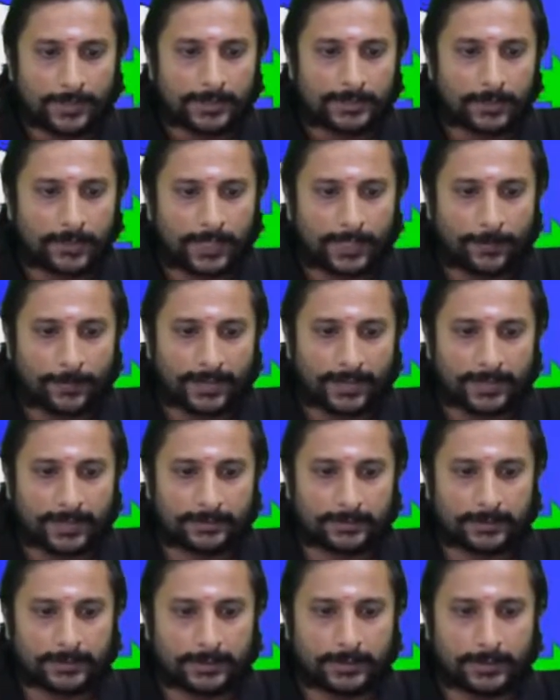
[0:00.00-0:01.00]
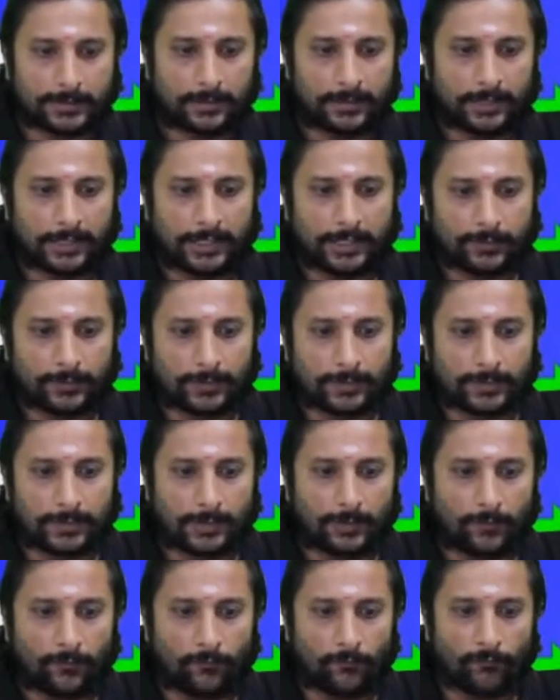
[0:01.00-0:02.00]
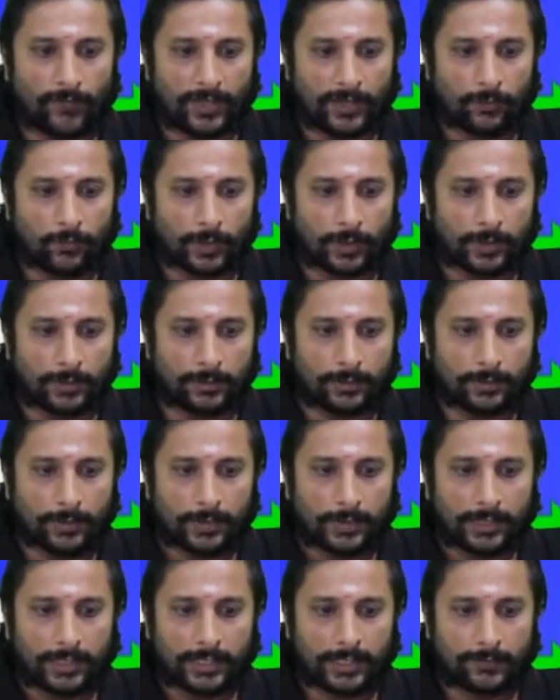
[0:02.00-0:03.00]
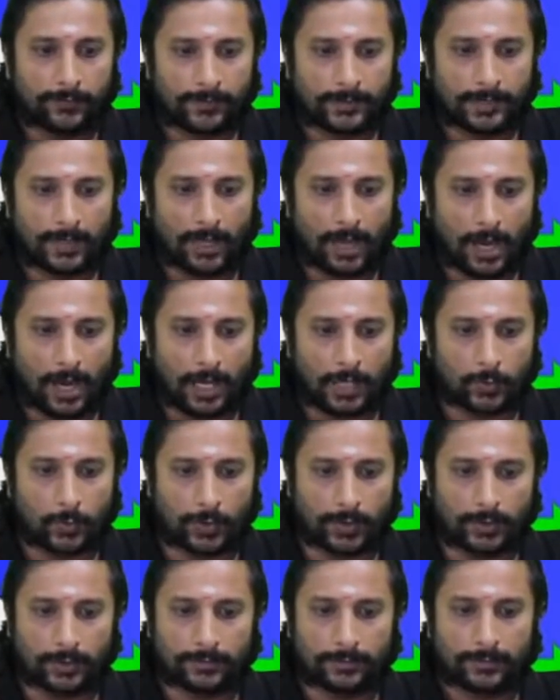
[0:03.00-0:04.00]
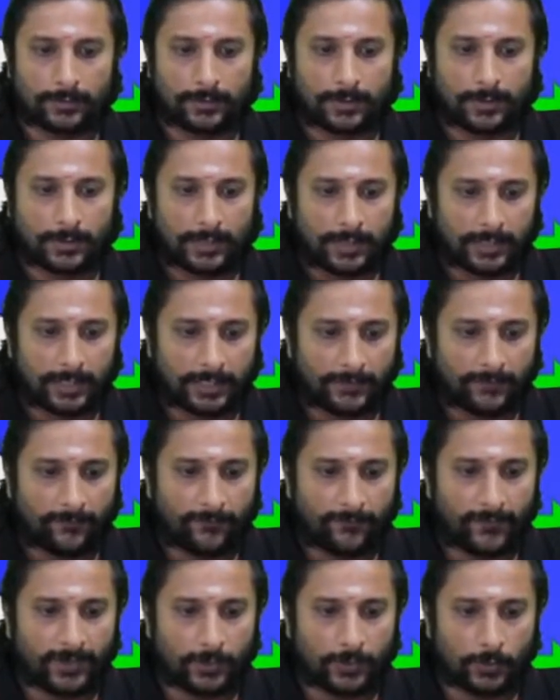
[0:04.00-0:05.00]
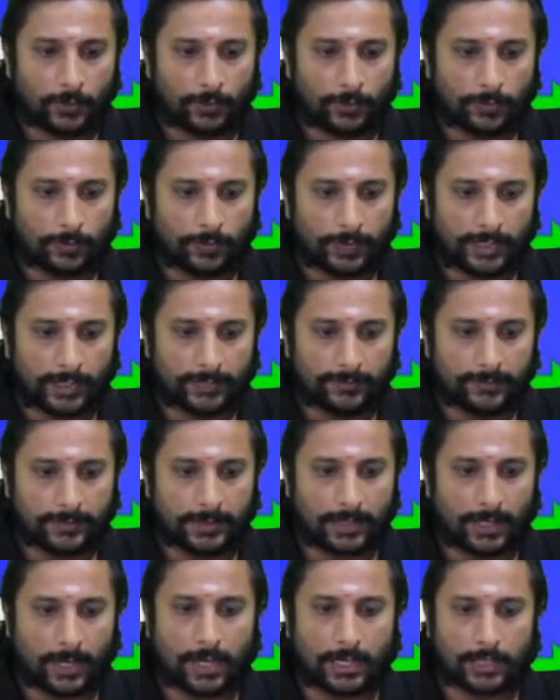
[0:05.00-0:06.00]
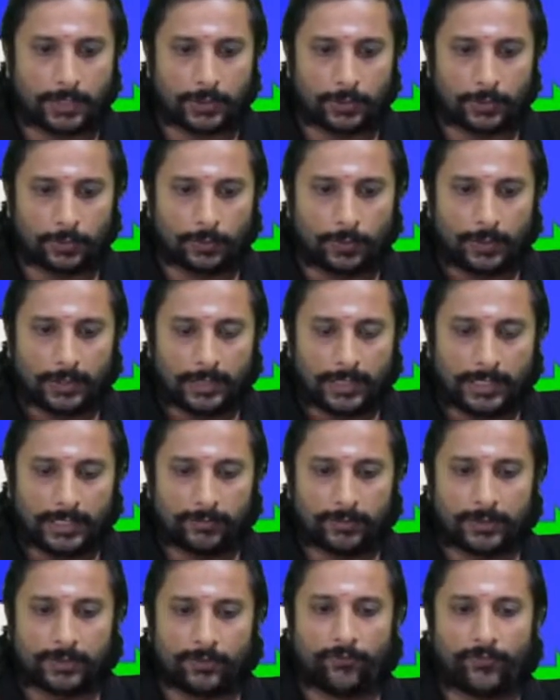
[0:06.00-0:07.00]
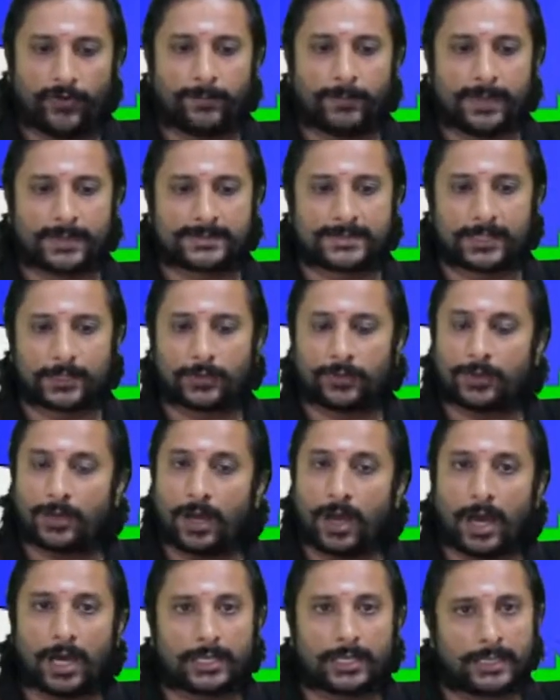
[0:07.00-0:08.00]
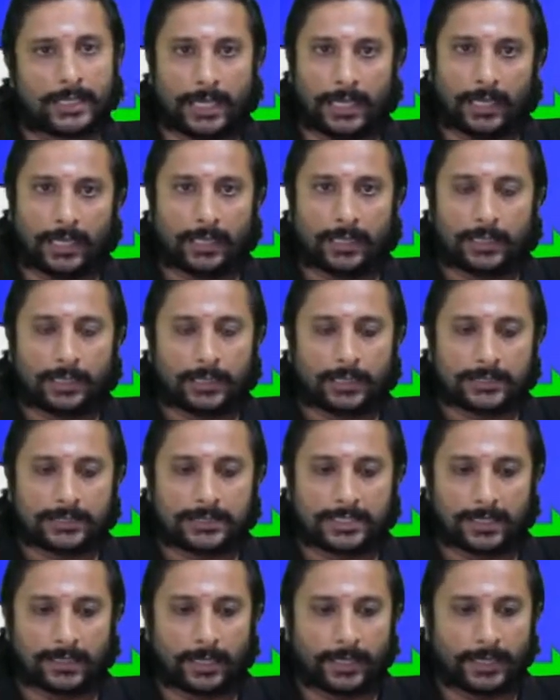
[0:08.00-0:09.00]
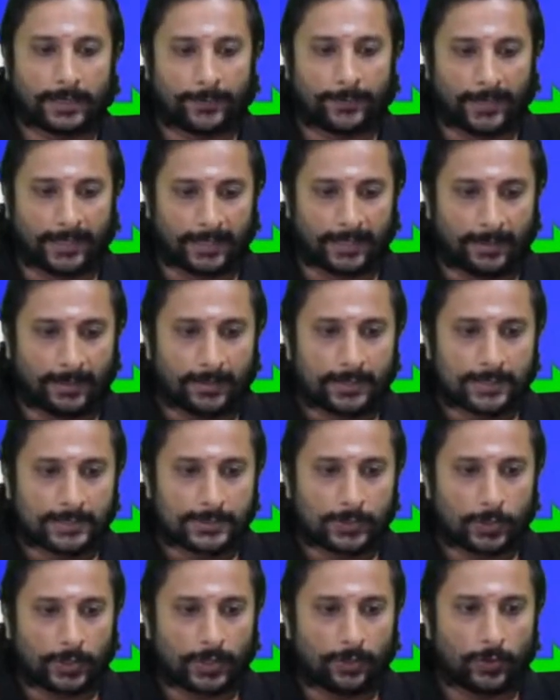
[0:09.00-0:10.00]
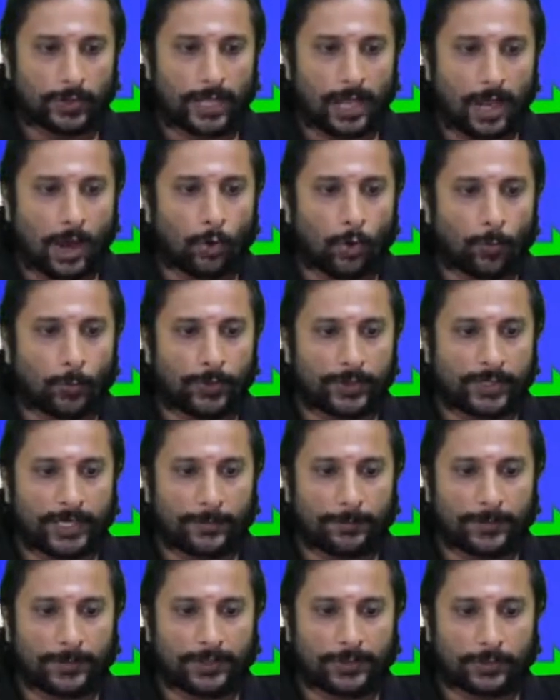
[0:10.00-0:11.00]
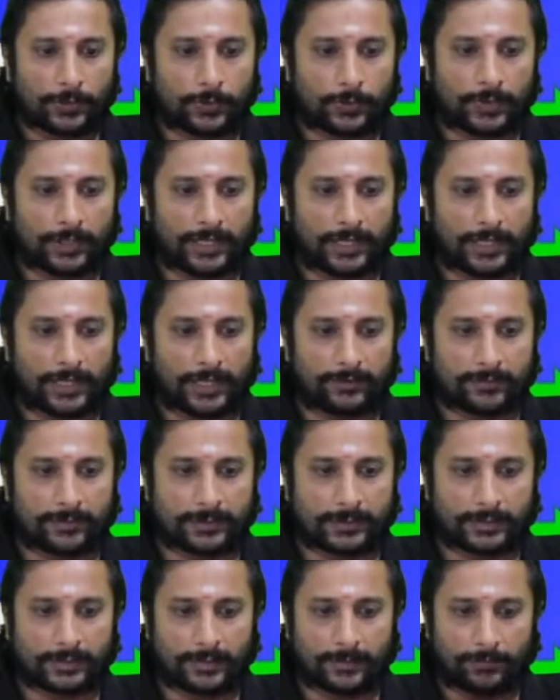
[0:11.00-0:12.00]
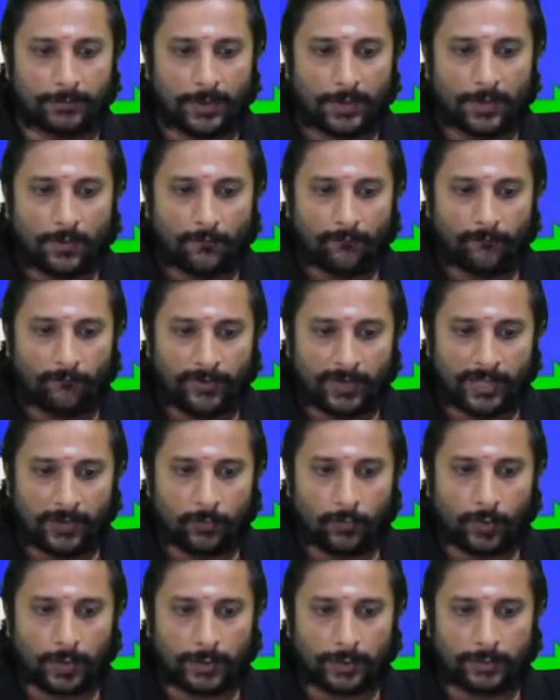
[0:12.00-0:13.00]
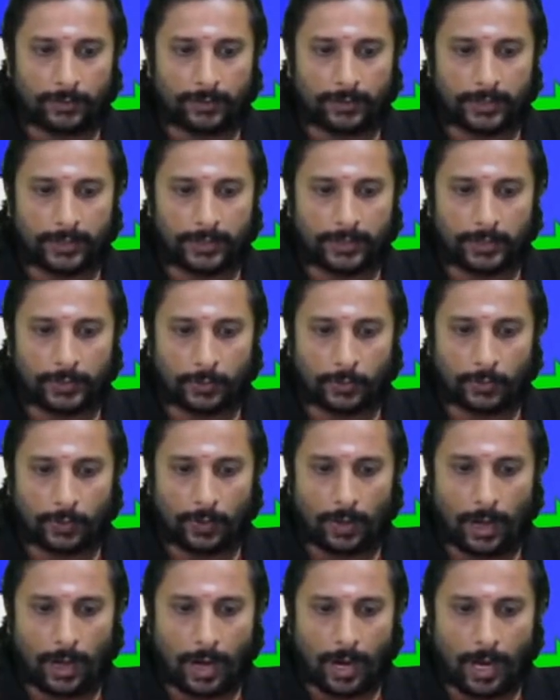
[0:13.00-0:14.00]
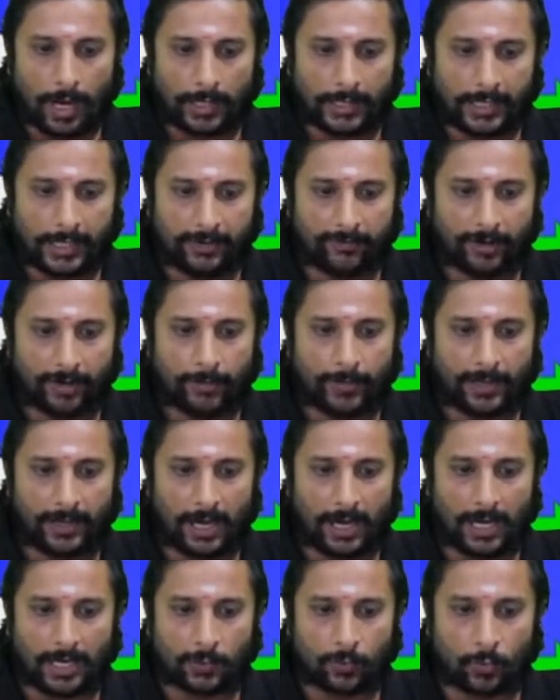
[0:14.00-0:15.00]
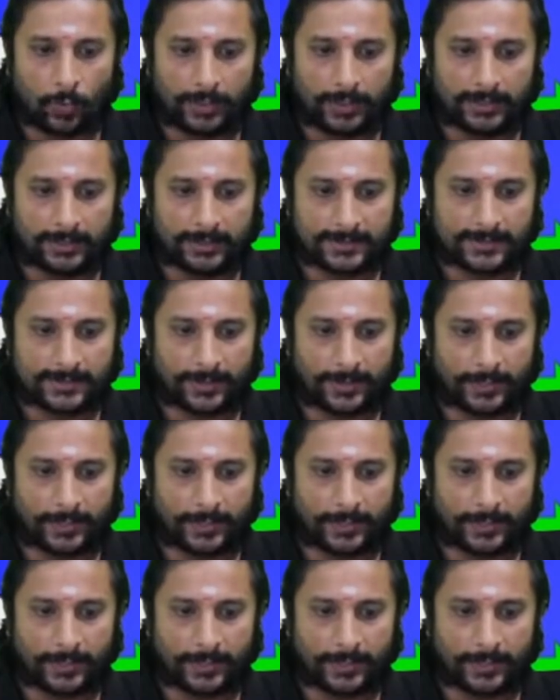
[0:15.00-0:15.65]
இங்கே பார்த்தீங்கன்னா வந்து இது வந்து வி ஒன் இது வந்து ஆர் ஒன் இது வி டூ இது வந்து ஆர் டூ இது வந்து ஃபீட்பேக் சர்க்கியூட் ஆர்ஏ சரிங்களா இங்கே பாருங்கள் ஸோ என்னுடைய அவுட்புட் எப்படி இருக்கும்னு கேட்டிங்கன்னா வந்து பி ஒன் இன்ட்டு ஆர்ஏ டிவைட் பை ஆர் ஒன் இது சாரி